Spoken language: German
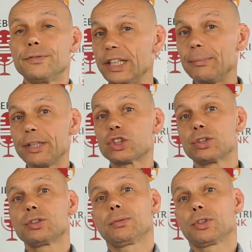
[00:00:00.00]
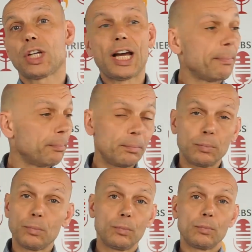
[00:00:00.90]
Viele Menschen
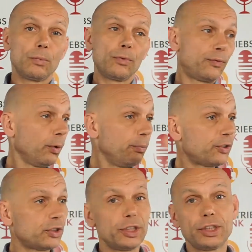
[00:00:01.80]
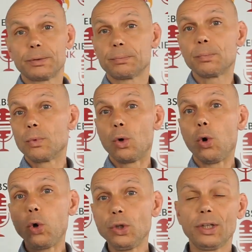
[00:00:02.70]
schreiben 50,
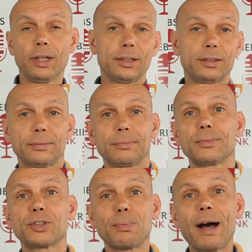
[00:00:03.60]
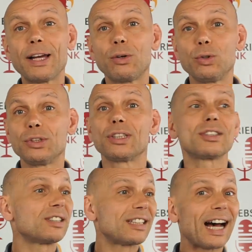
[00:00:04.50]
100, 200,
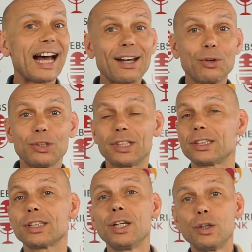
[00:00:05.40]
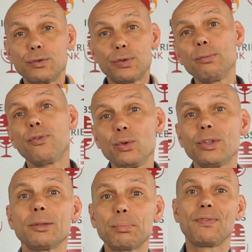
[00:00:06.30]
300,
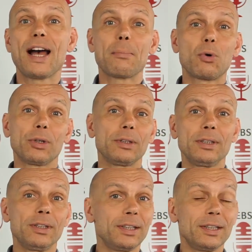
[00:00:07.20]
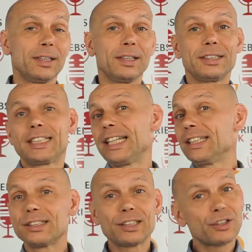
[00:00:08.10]
500 Bewerbungen. Sie gehen
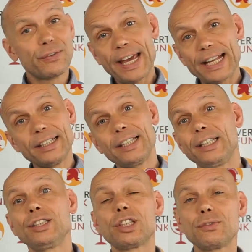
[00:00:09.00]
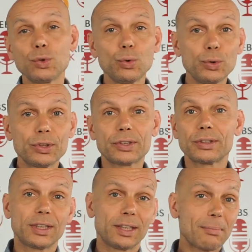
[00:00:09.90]
in quälende
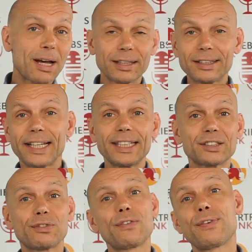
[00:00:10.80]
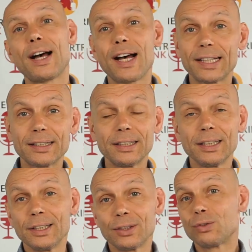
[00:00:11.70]
Interviews, äh, machen Testverfahren
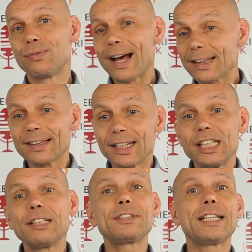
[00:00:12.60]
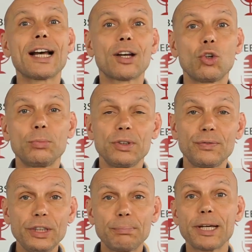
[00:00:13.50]
und warten dann ewig lang, um ein
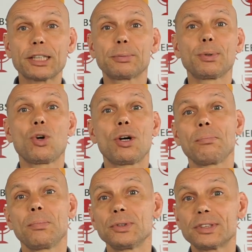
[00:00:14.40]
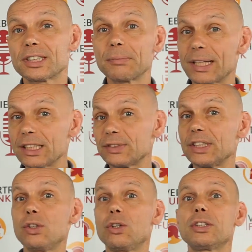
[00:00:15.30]
Feedback zu bekommen. Und es gibt ganz
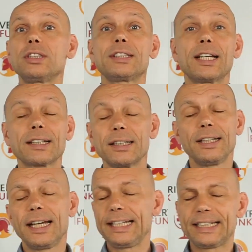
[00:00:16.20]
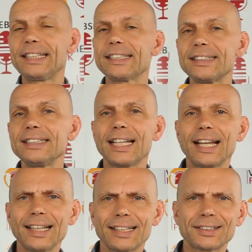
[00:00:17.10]
viele Leute, die sagen, hey, geht das nicht
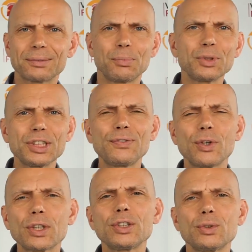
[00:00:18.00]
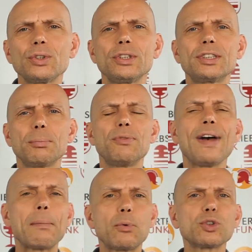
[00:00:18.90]
anders? Muss ich wirklich durch diese
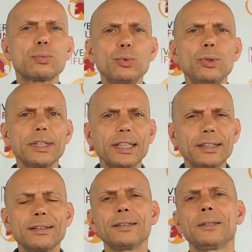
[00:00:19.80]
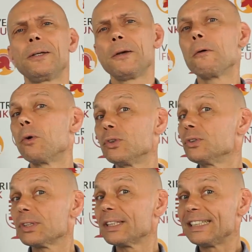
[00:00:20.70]
Bewerbungsmühle gehen?
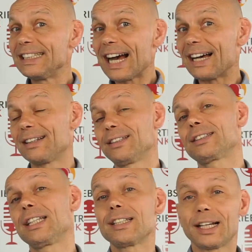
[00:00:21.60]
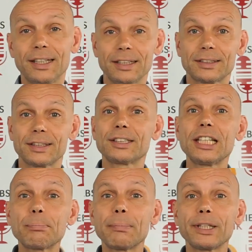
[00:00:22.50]
Und ja, es geht anders. Es
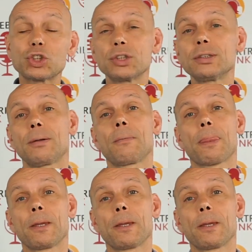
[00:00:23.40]
gibt Menschen,